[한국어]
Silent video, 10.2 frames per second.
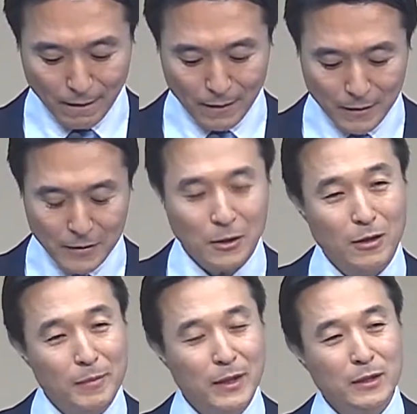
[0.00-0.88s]
그
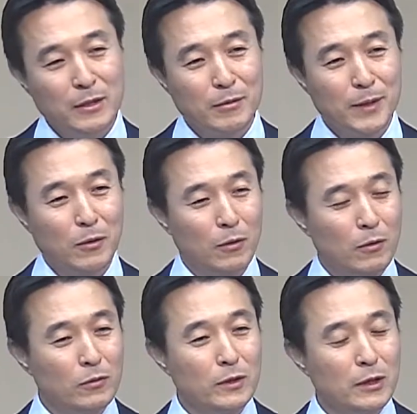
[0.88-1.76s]
열매는 바로
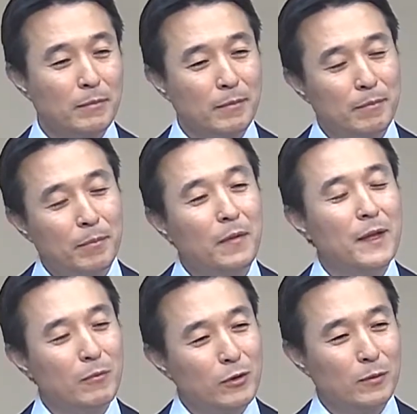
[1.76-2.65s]
오늘 이
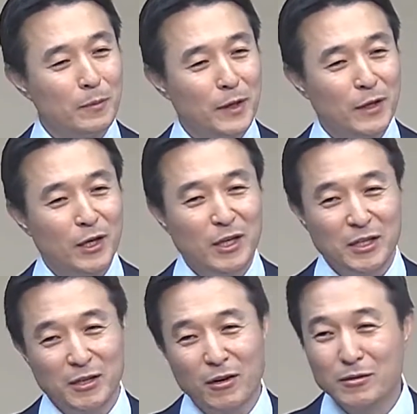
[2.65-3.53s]
벚나무를 보면
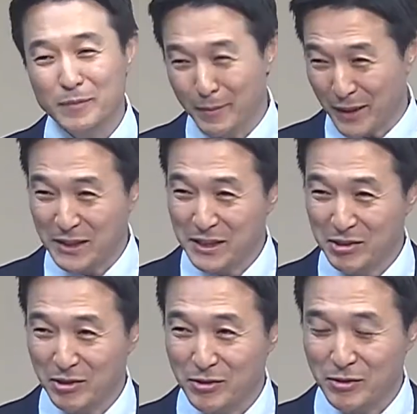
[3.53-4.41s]
여름에
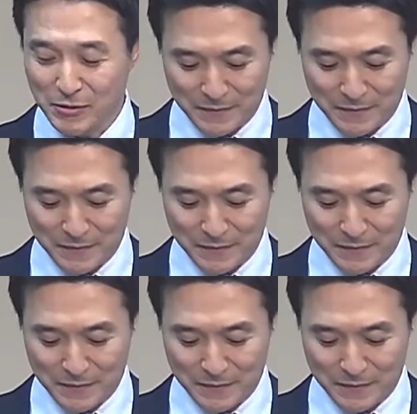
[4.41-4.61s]
맺히는 거죠.